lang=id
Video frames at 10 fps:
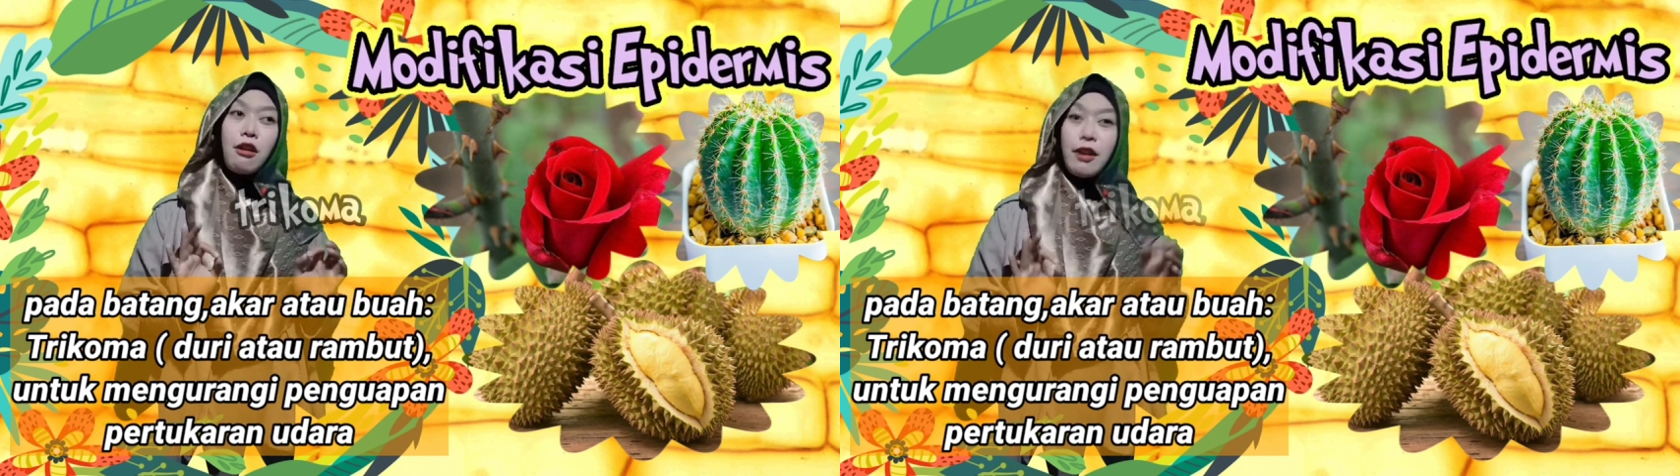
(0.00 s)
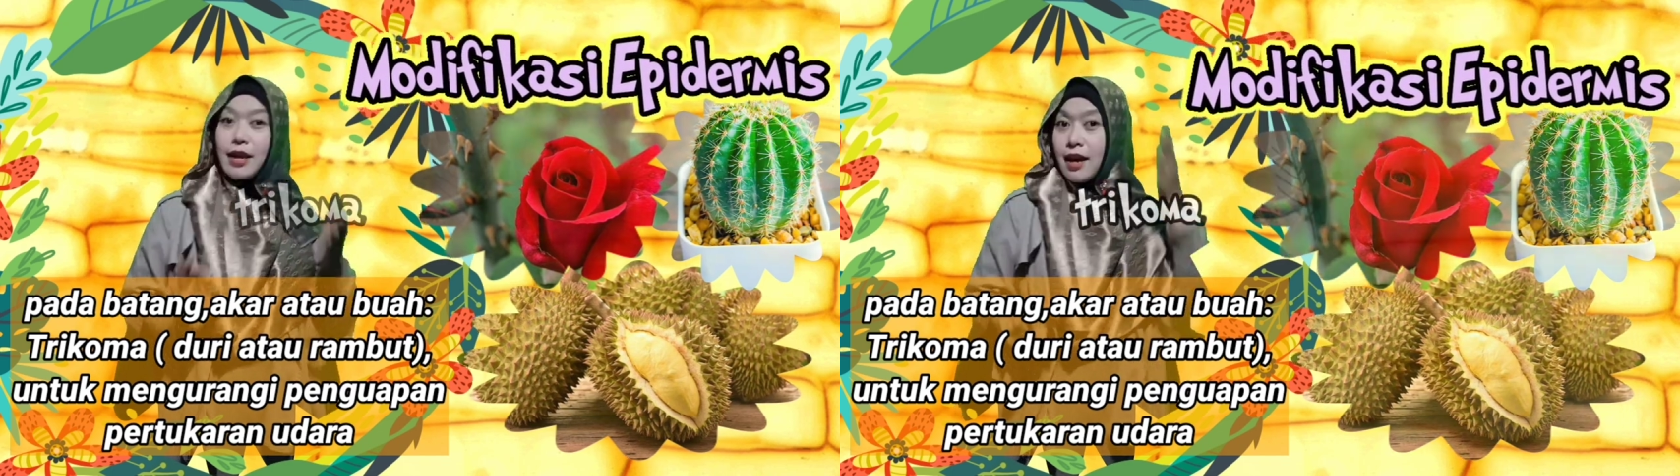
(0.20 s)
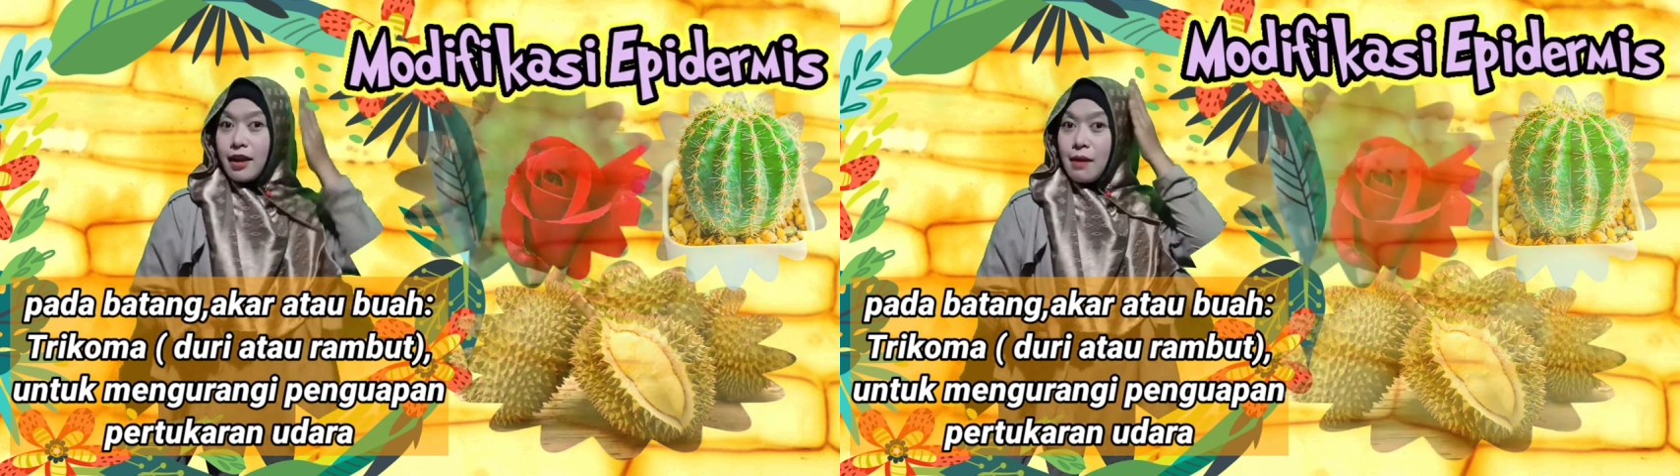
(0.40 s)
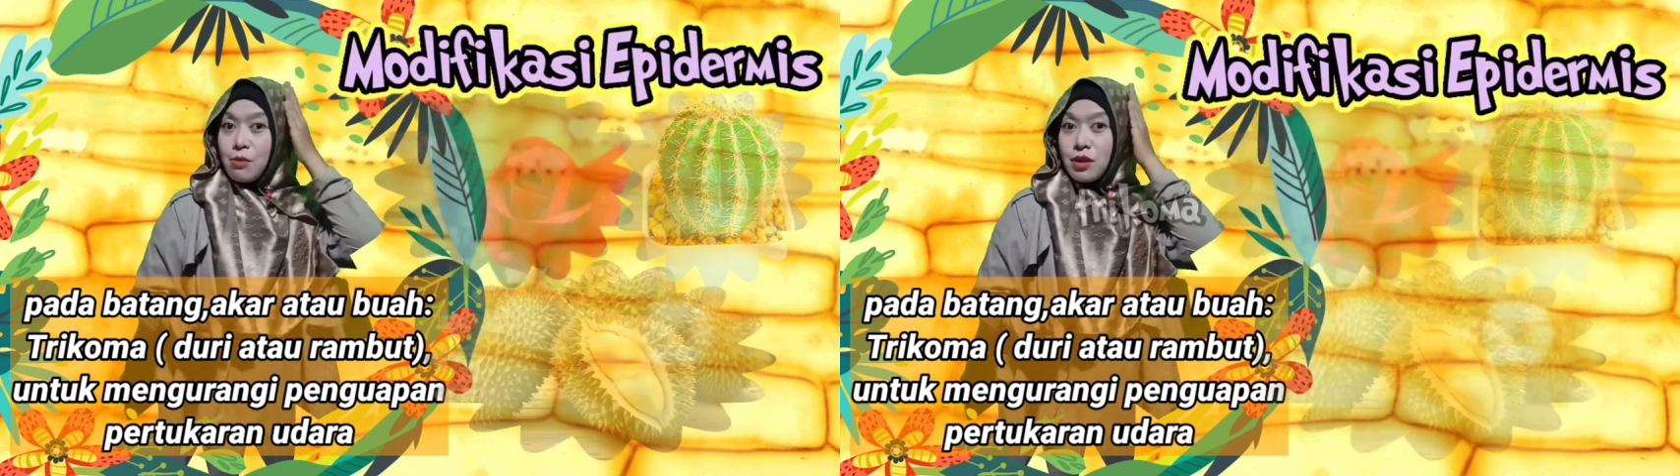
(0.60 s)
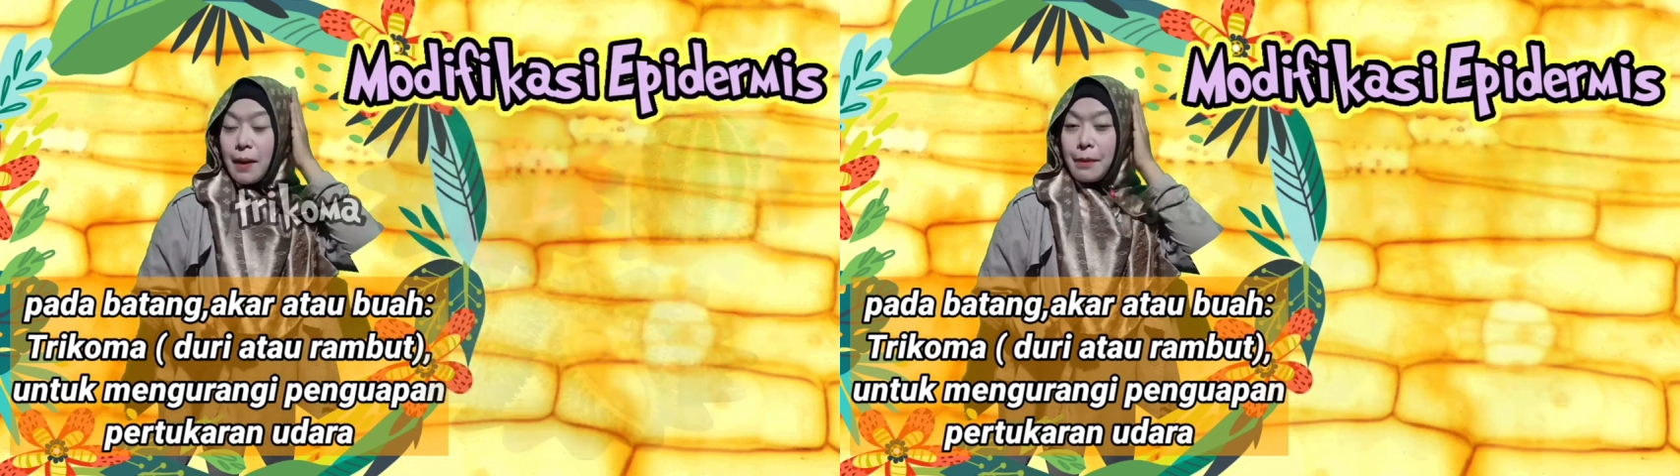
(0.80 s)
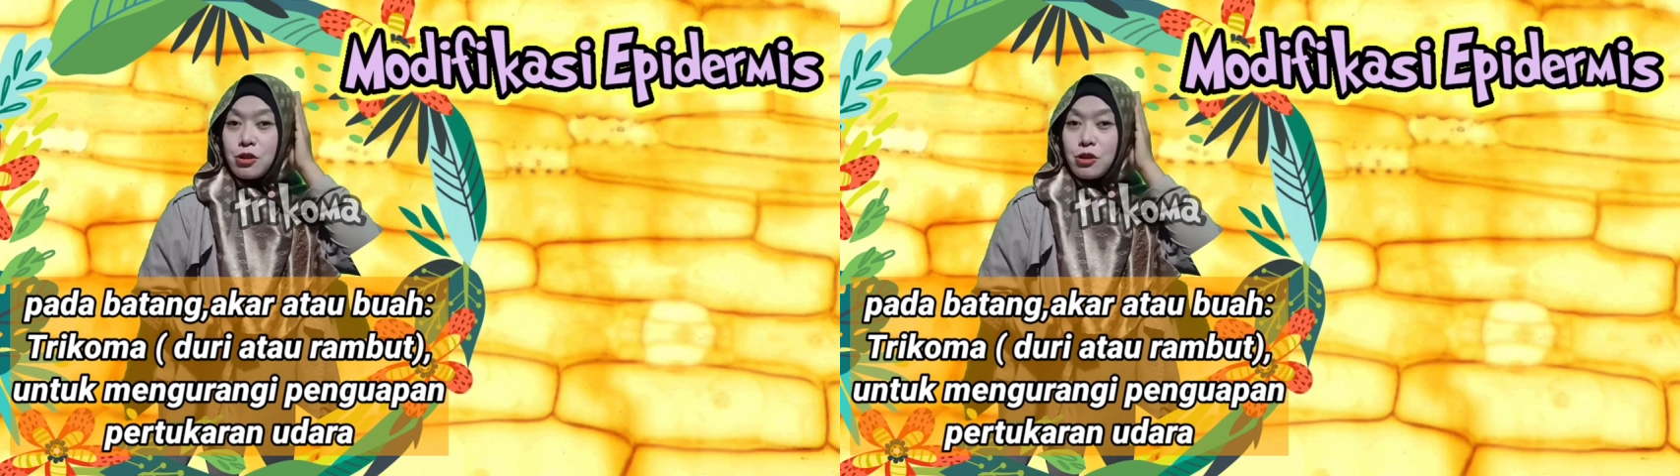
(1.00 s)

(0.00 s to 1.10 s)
Kalau yang rambut apa